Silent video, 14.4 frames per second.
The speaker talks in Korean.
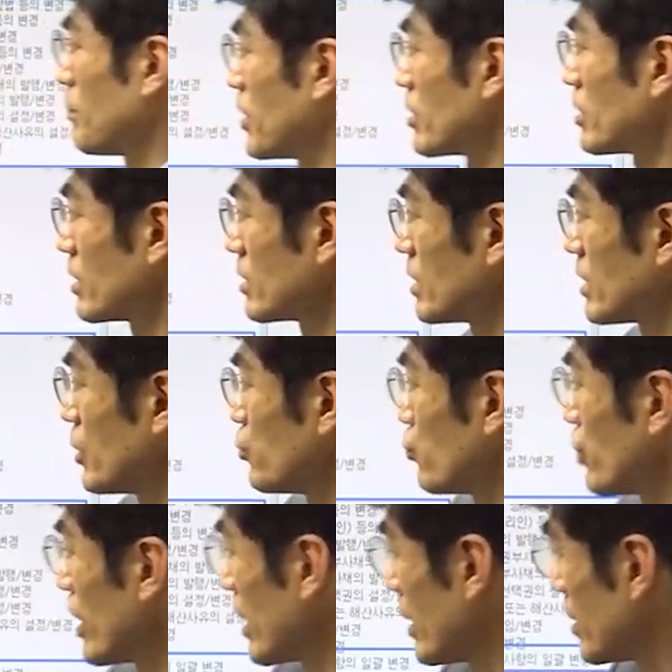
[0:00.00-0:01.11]
변경 등기
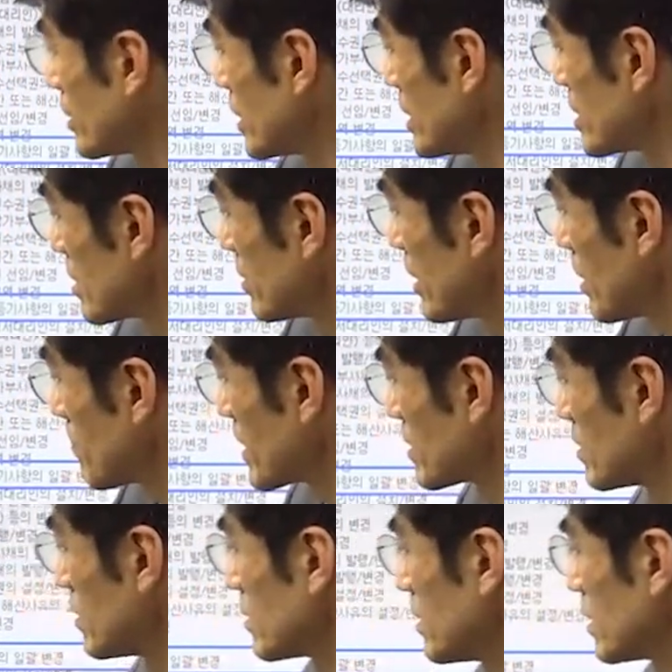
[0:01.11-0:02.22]
중에 여기 선택
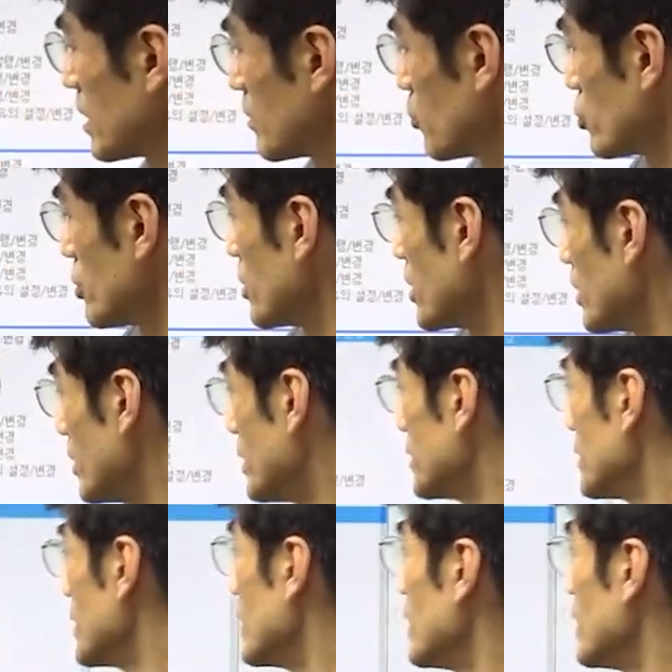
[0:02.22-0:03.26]
박스를 클릭해 보시면